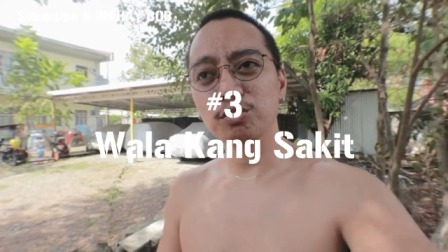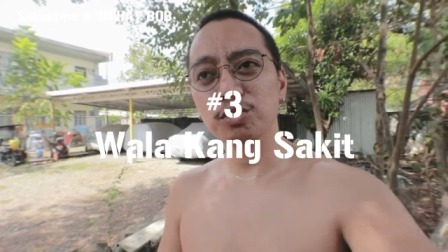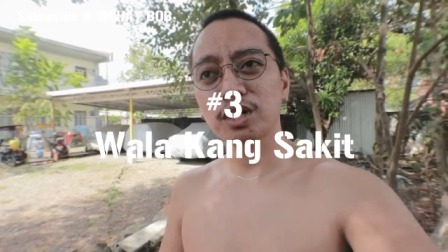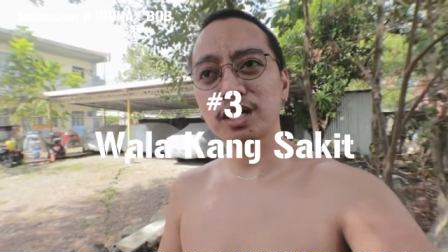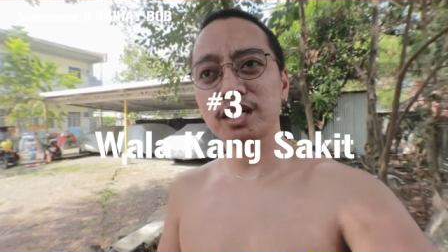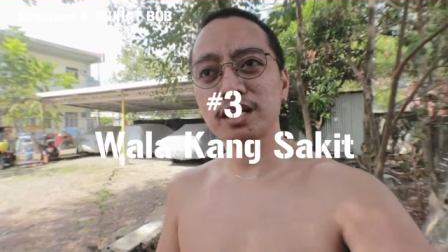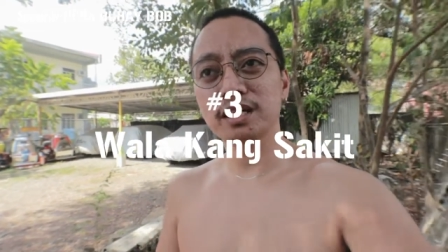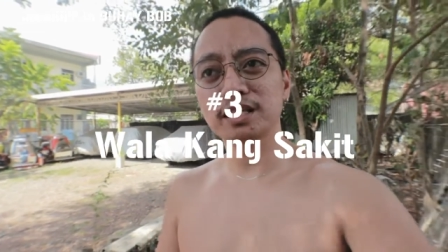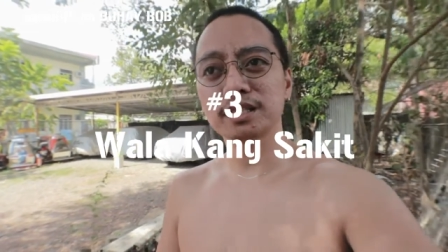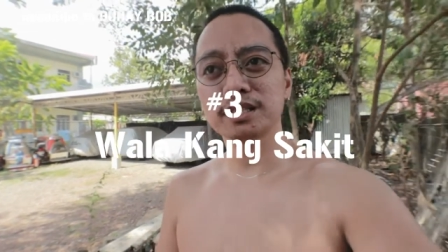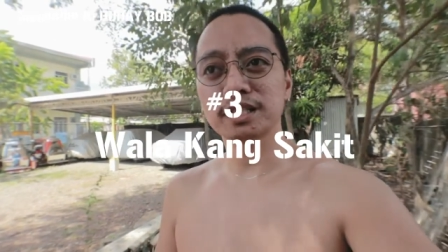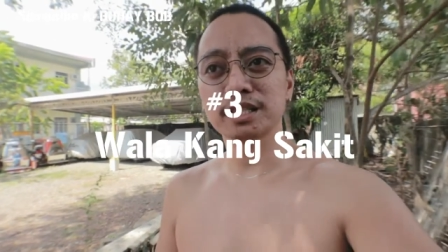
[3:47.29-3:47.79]

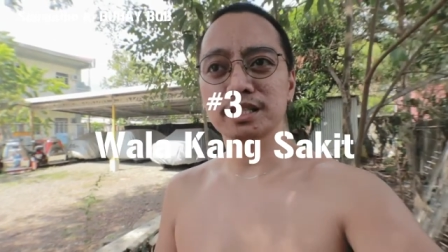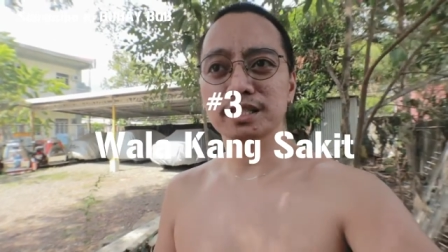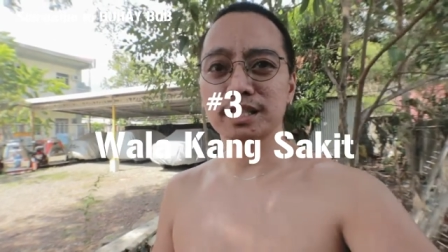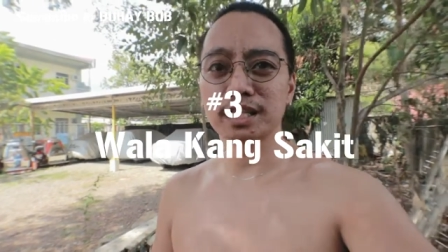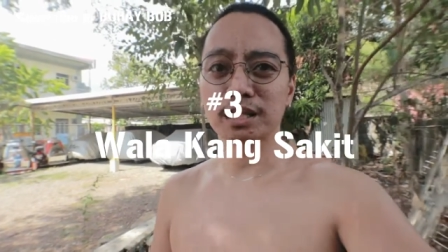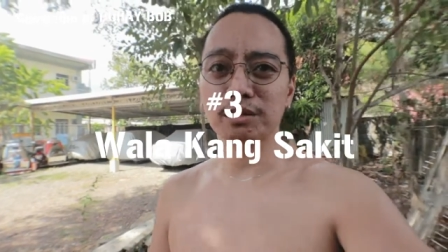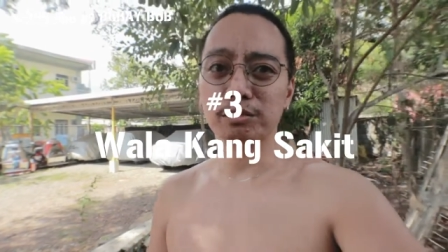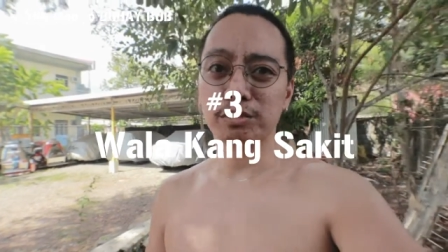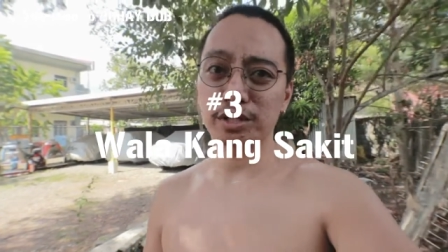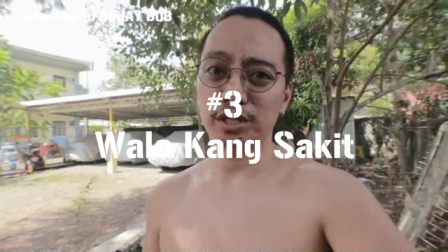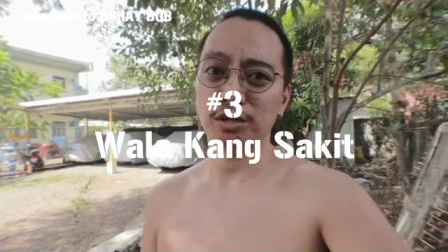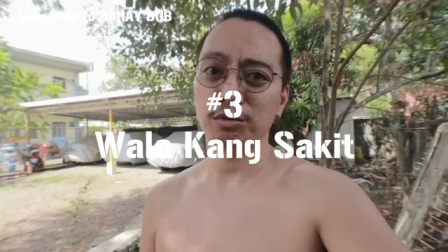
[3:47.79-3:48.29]
quarantine
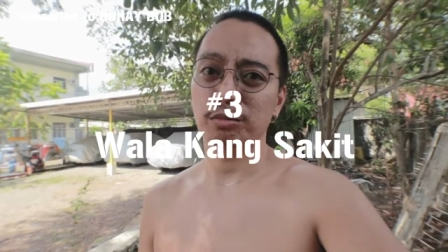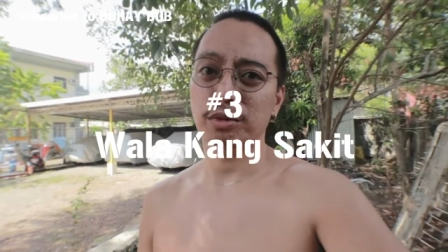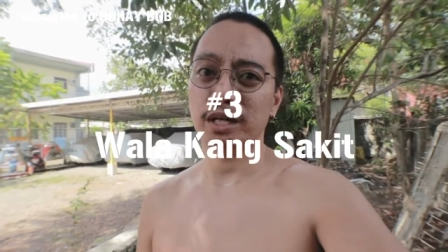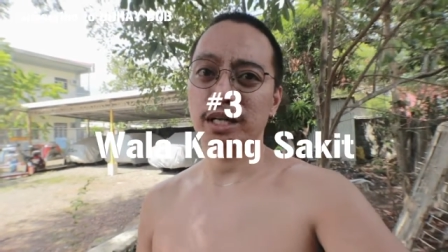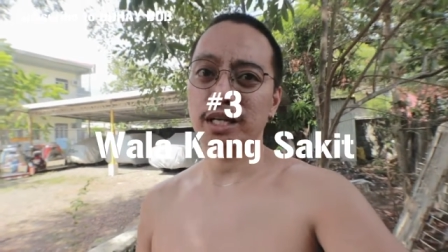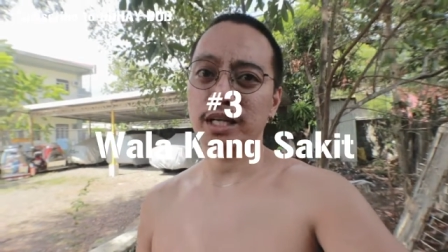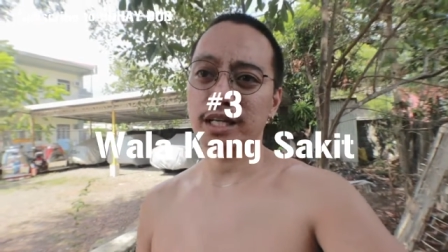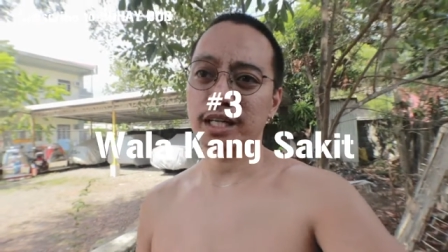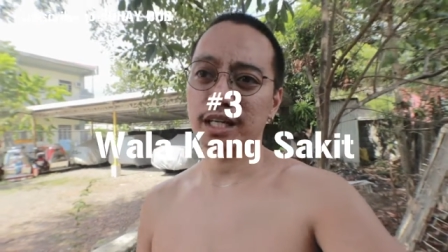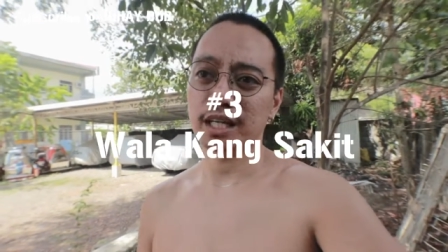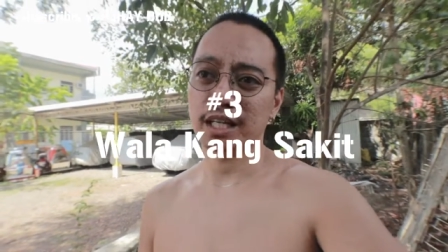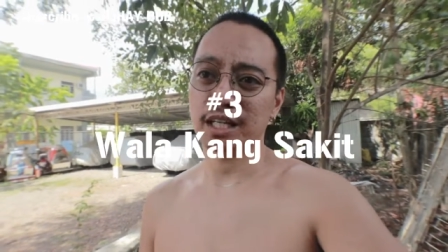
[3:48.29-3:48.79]
dahil may
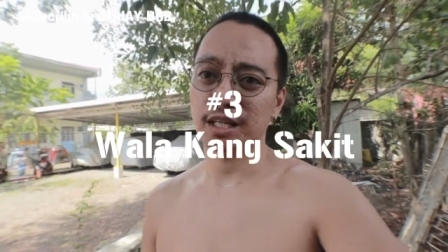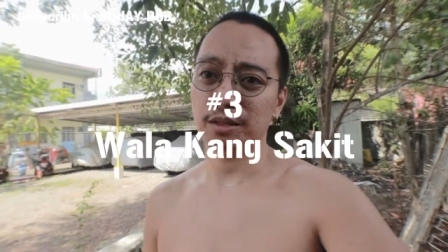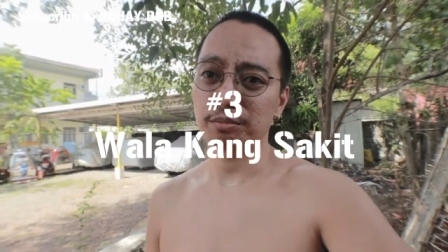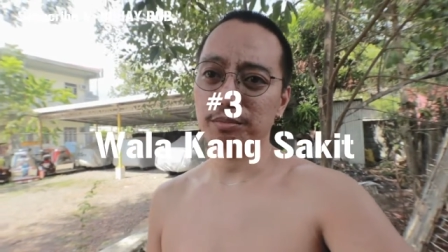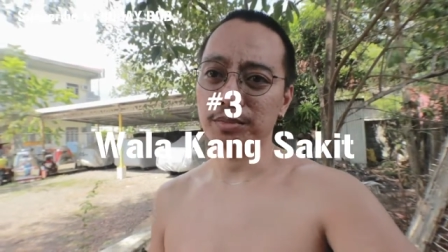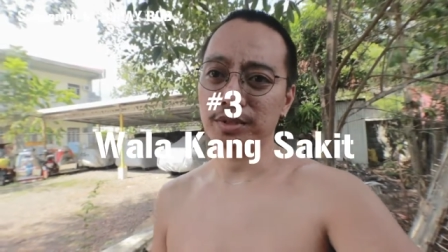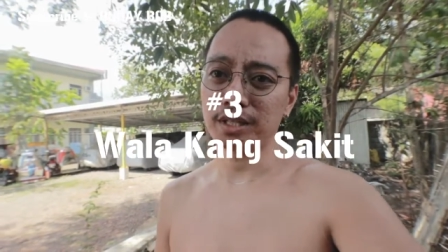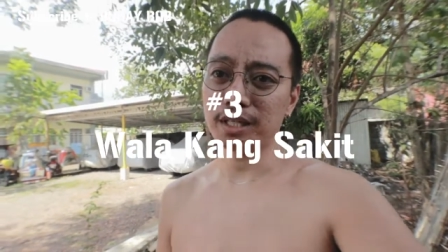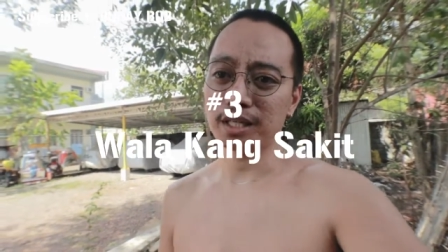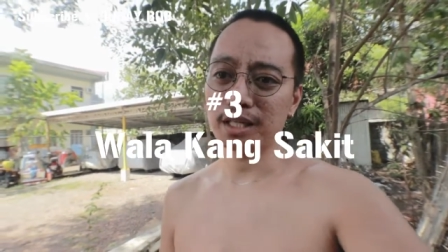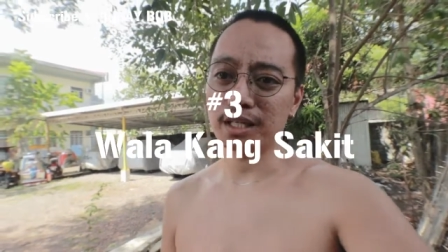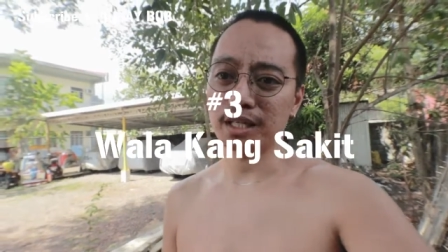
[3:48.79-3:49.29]
lumalaganap
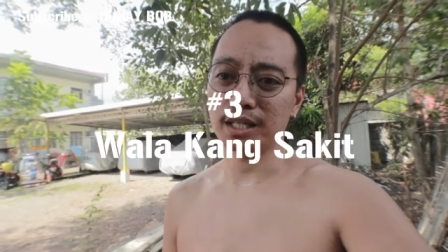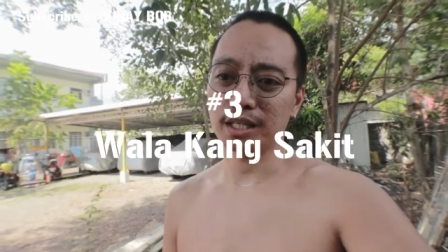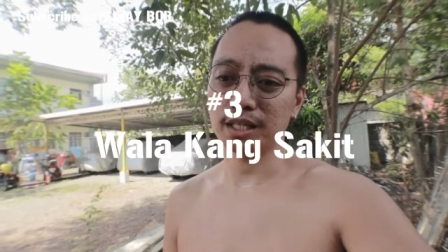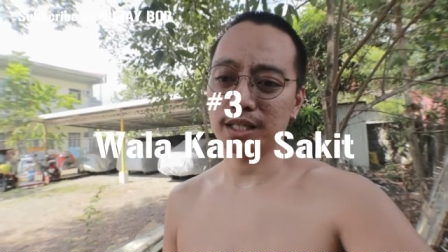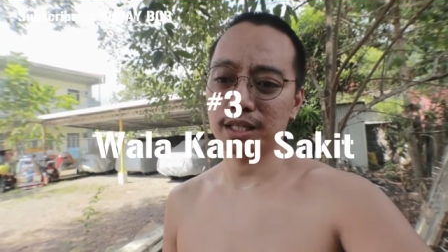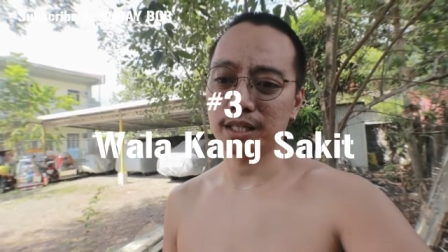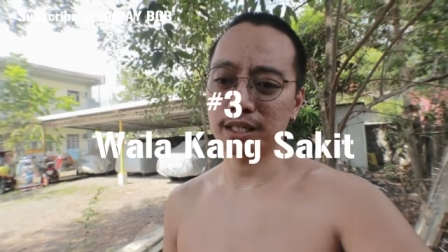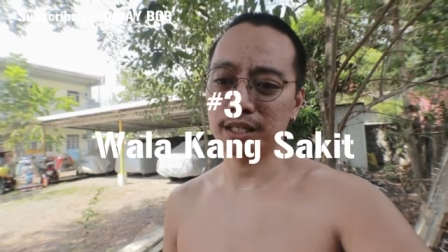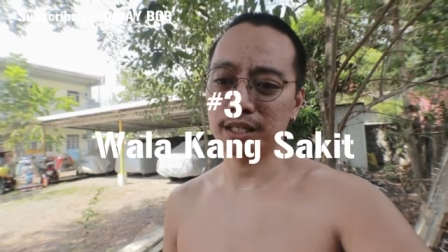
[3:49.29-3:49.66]
na